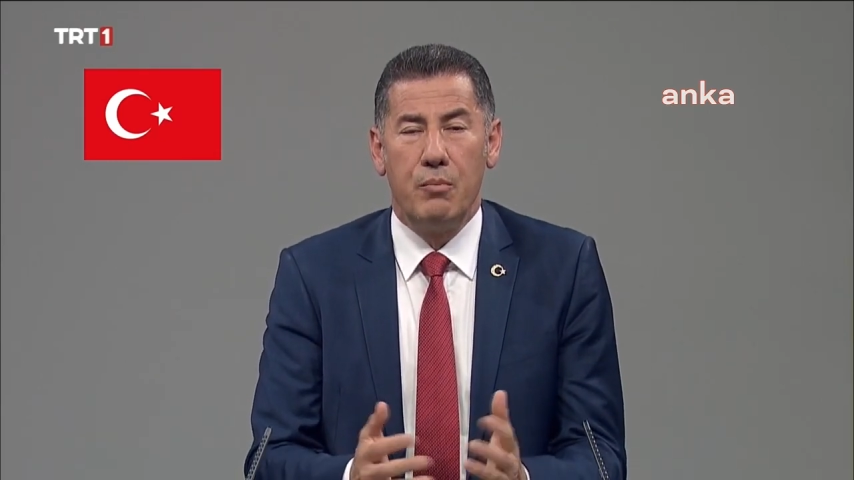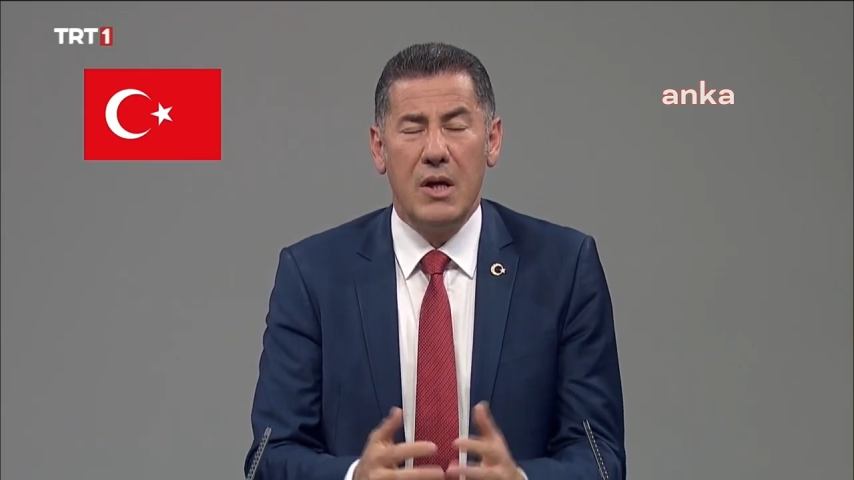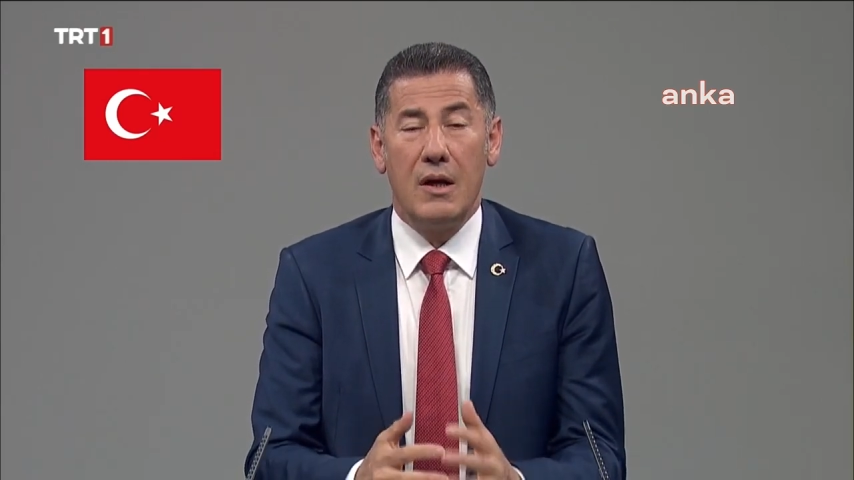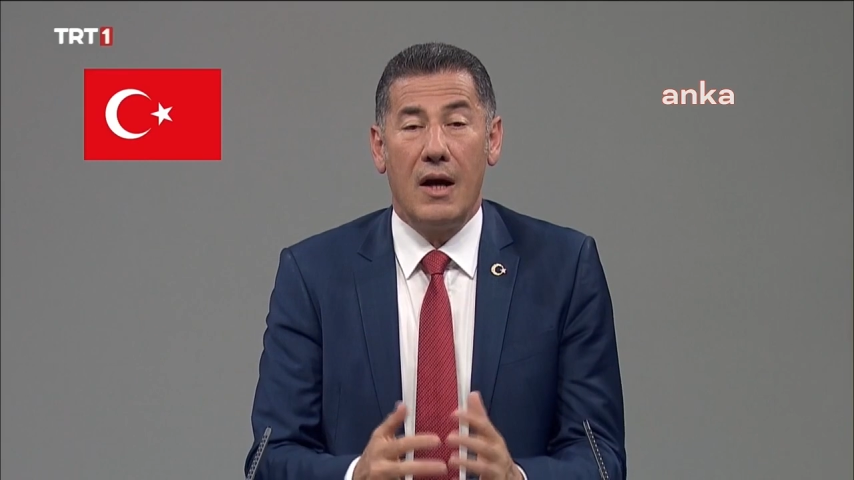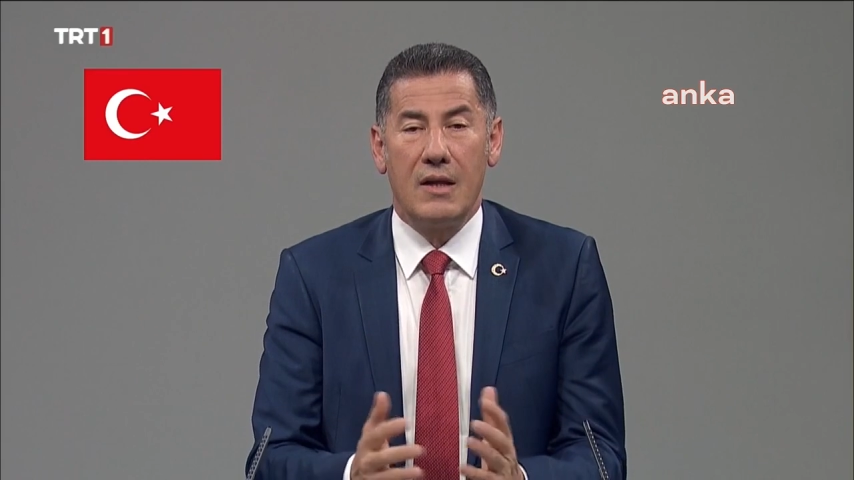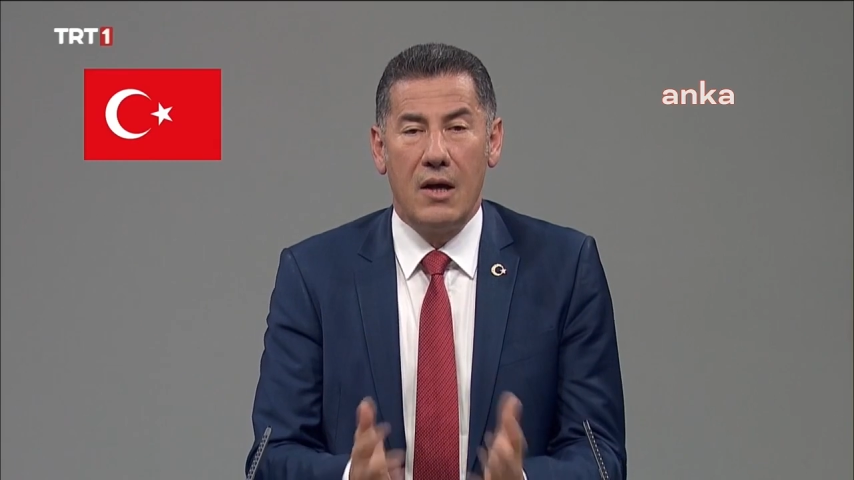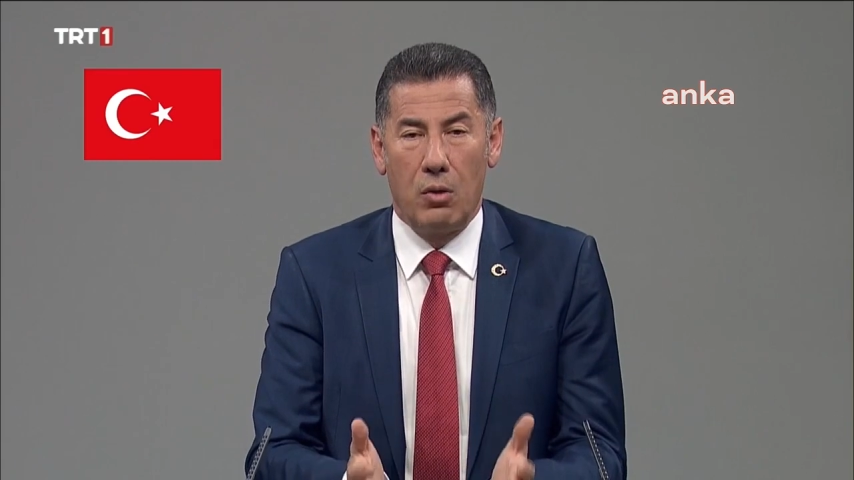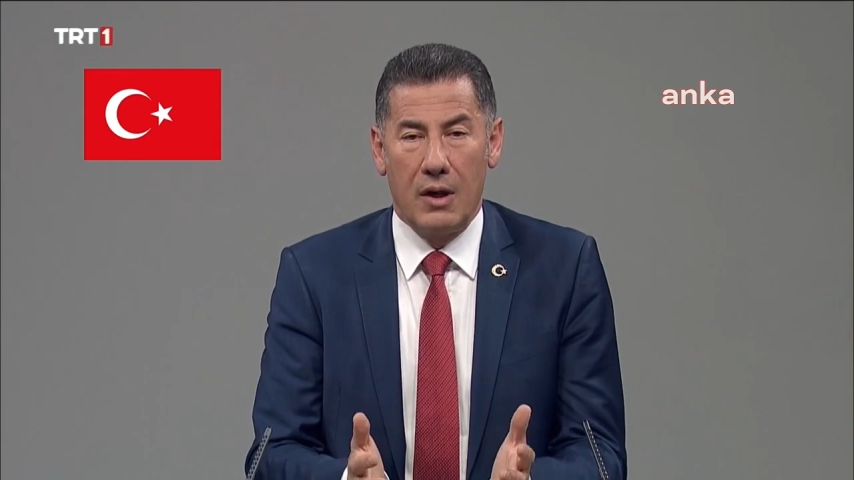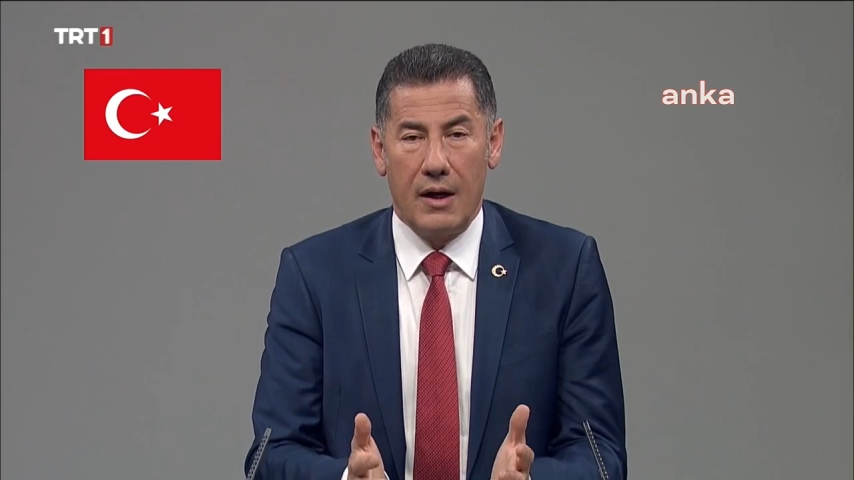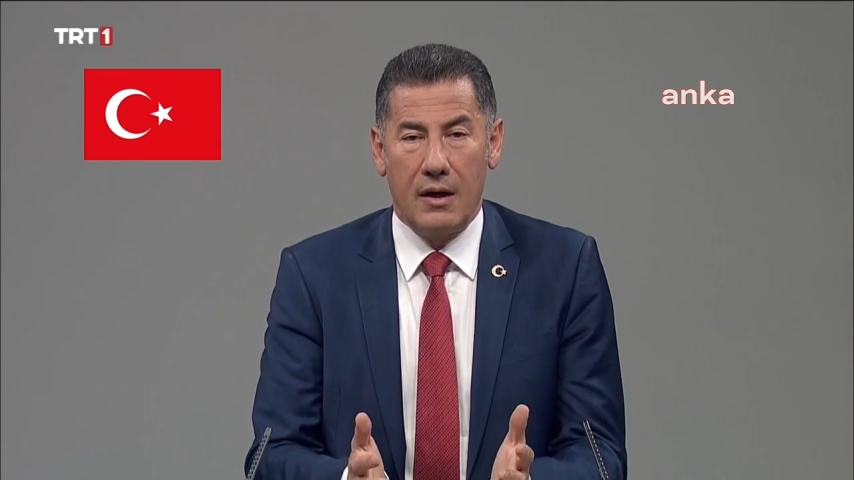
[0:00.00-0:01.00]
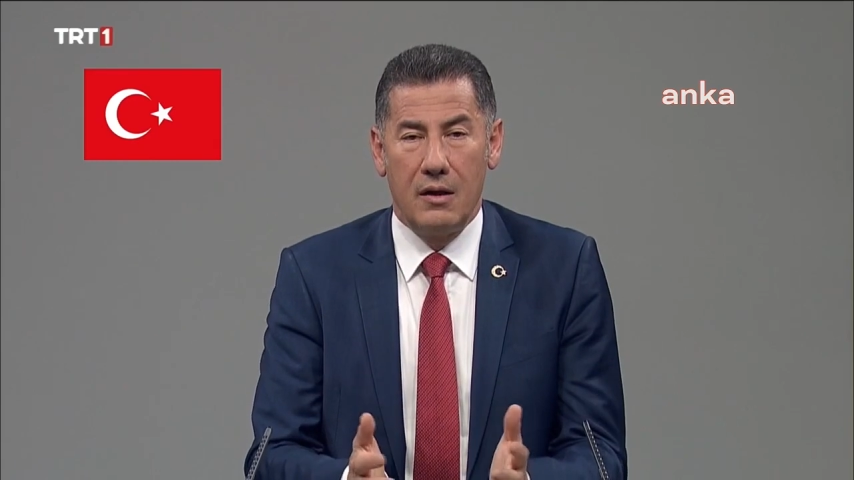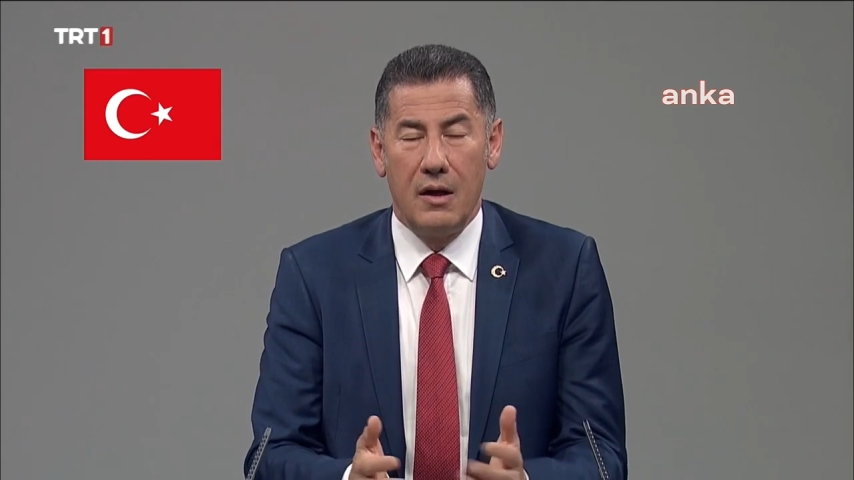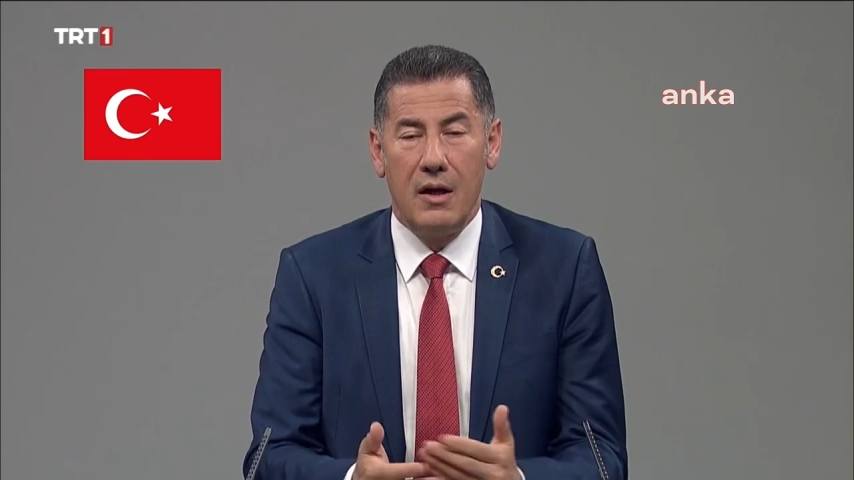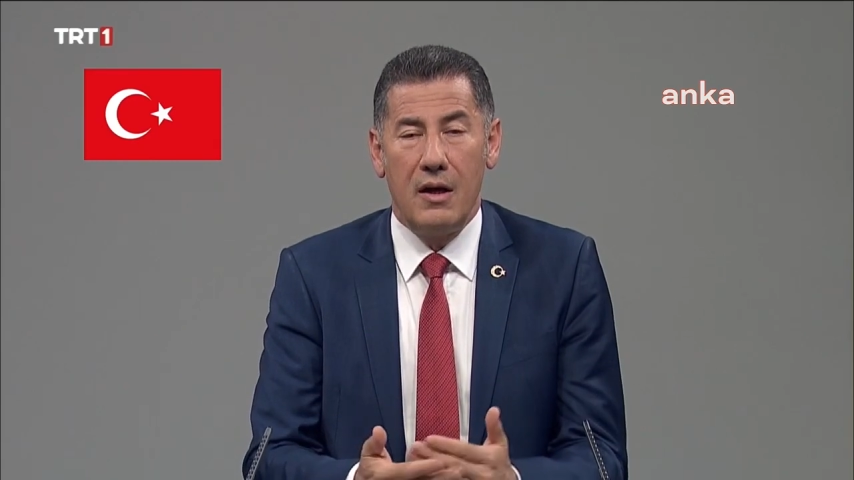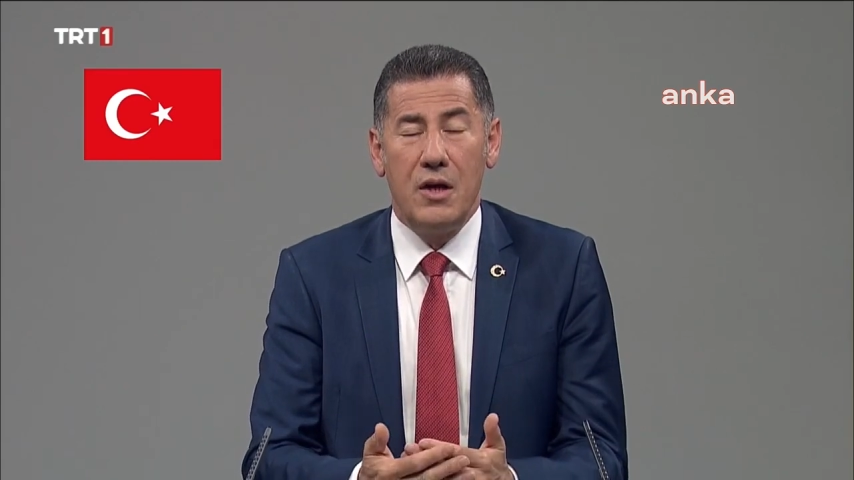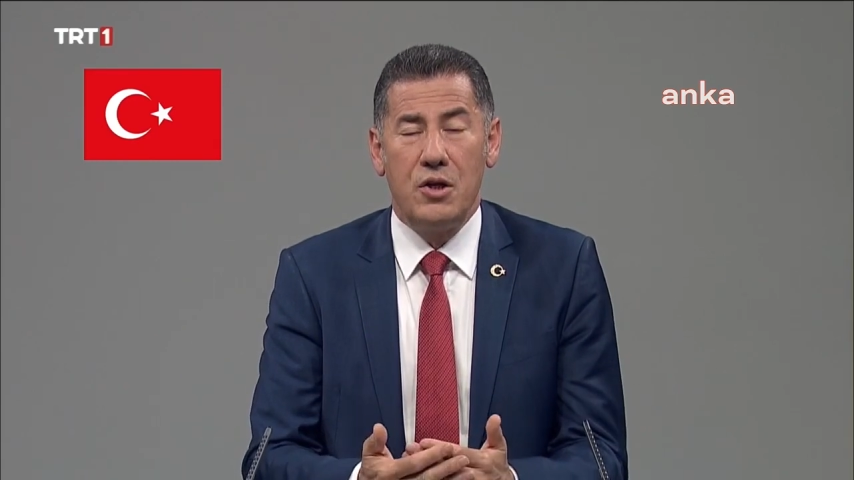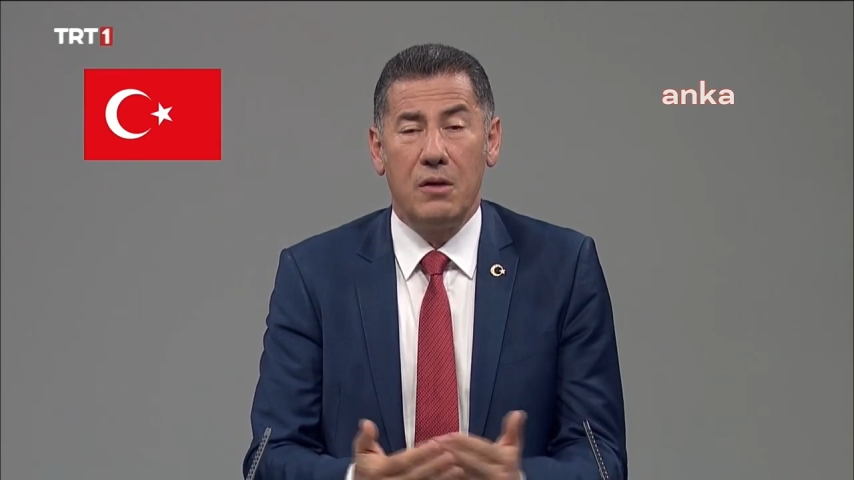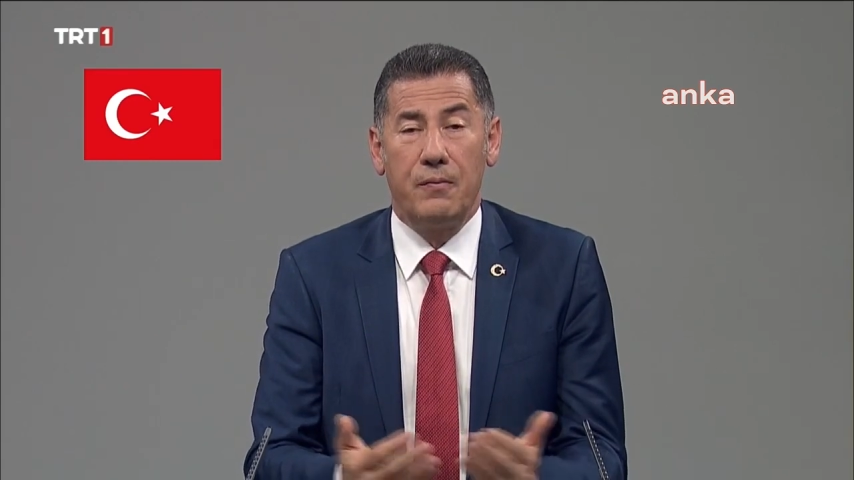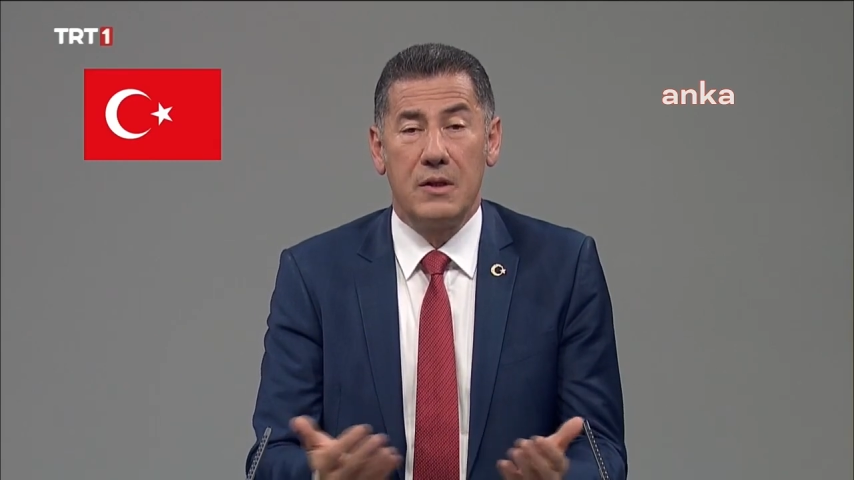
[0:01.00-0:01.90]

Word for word: bir aday olarak eşit